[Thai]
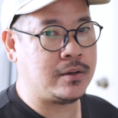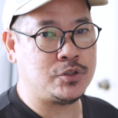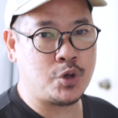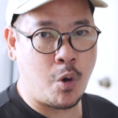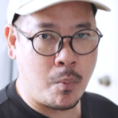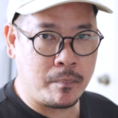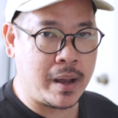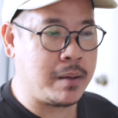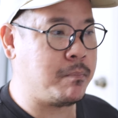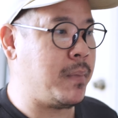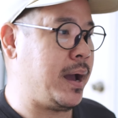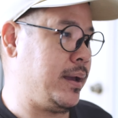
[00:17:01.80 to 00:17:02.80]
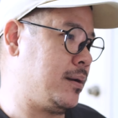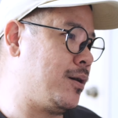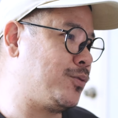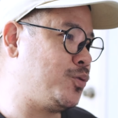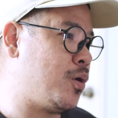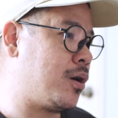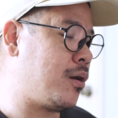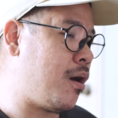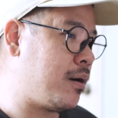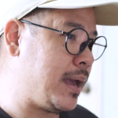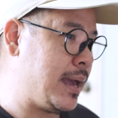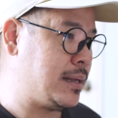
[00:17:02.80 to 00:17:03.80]
นโฉมใหม่ๆของตัวกล้
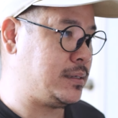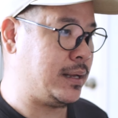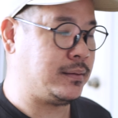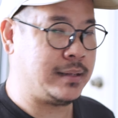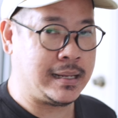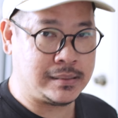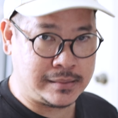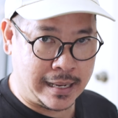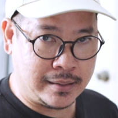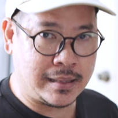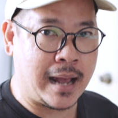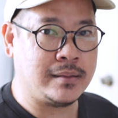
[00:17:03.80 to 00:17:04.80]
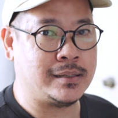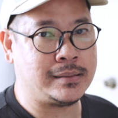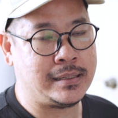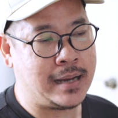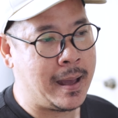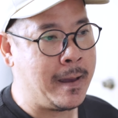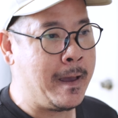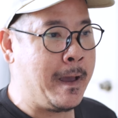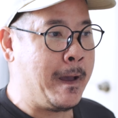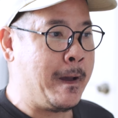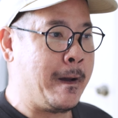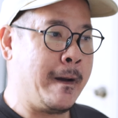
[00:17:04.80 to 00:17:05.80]
อง เอ เซเว่น ในเจนถัดจากนี้เนี่ย
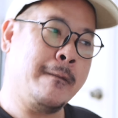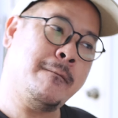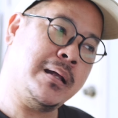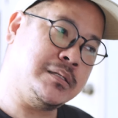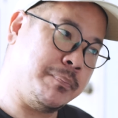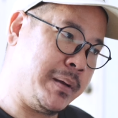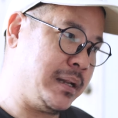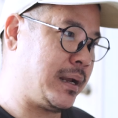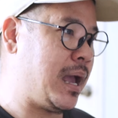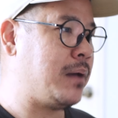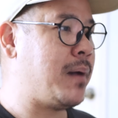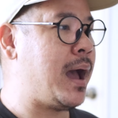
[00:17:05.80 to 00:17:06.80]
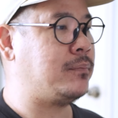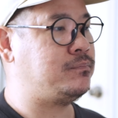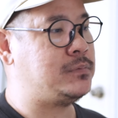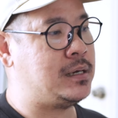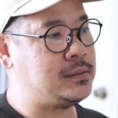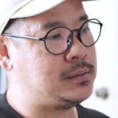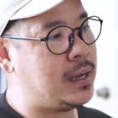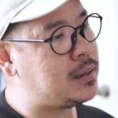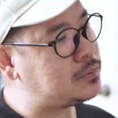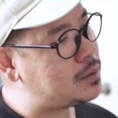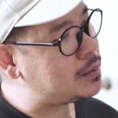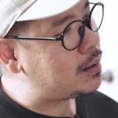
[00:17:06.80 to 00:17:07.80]
เออมันจะเป็นยังไงบ้างอย่างเช่น
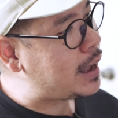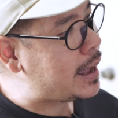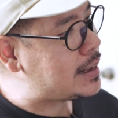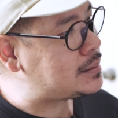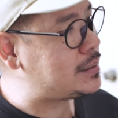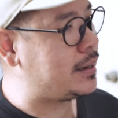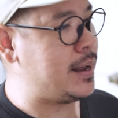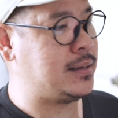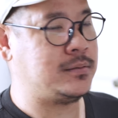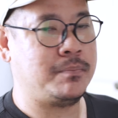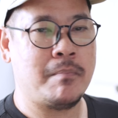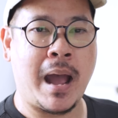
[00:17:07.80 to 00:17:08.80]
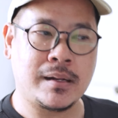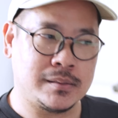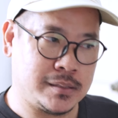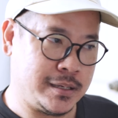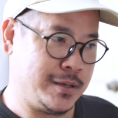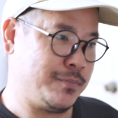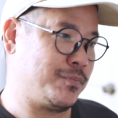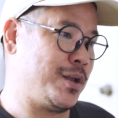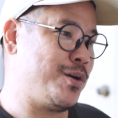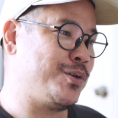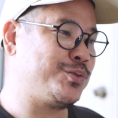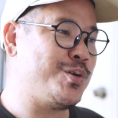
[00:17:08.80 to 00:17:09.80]
ตัวของ เอ เซเว่น เอส มาร์ค โฟร์
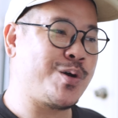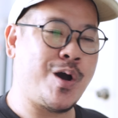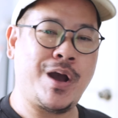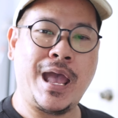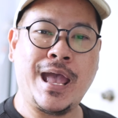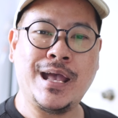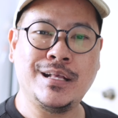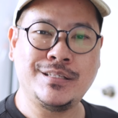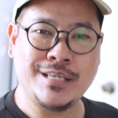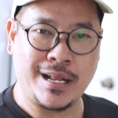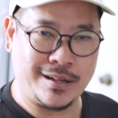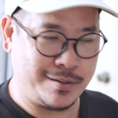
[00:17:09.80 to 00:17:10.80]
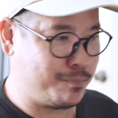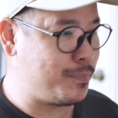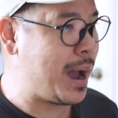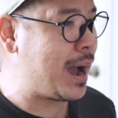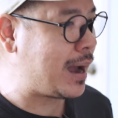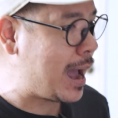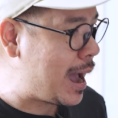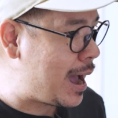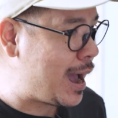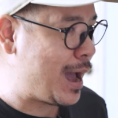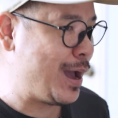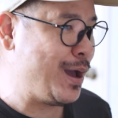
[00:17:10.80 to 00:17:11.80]
ตัวของ เอ เซเว่น มาร์ค ไฟ
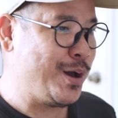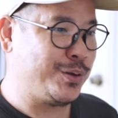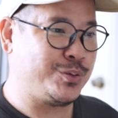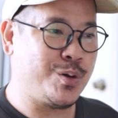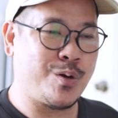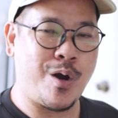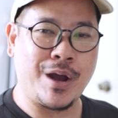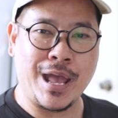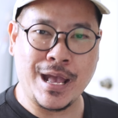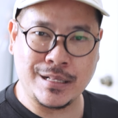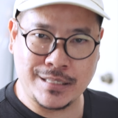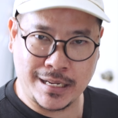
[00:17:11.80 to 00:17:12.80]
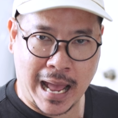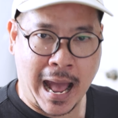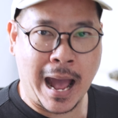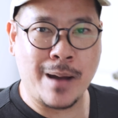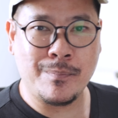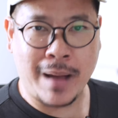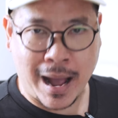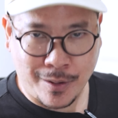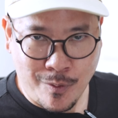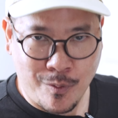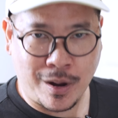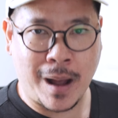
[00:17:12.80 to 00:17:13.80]
ว์ ตัวของ เอ เซเว่น อาร์ มาร์ค
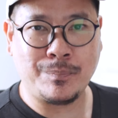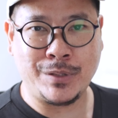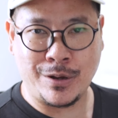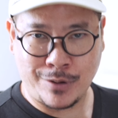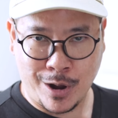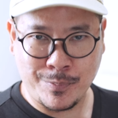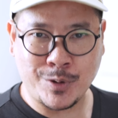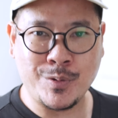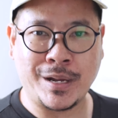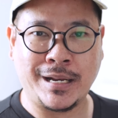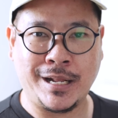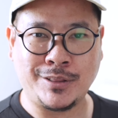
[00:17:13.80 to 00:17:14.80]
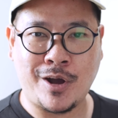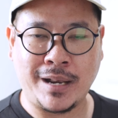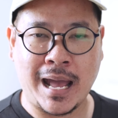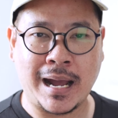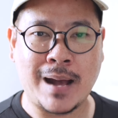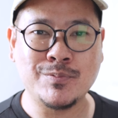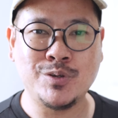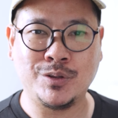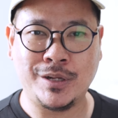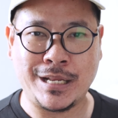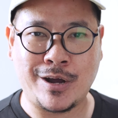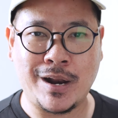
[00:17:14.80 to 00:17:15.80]
ซิกซ์ ครับเดี๋ยวเราไปคุยกันในตอนหน้าครับส่วน
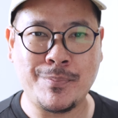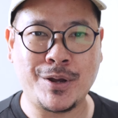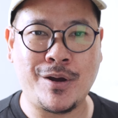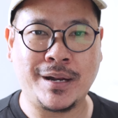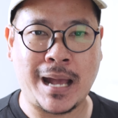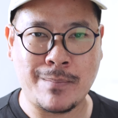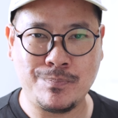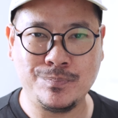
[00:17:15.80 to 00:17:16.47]
ตอนนี้ขอลาไปก่อนครับ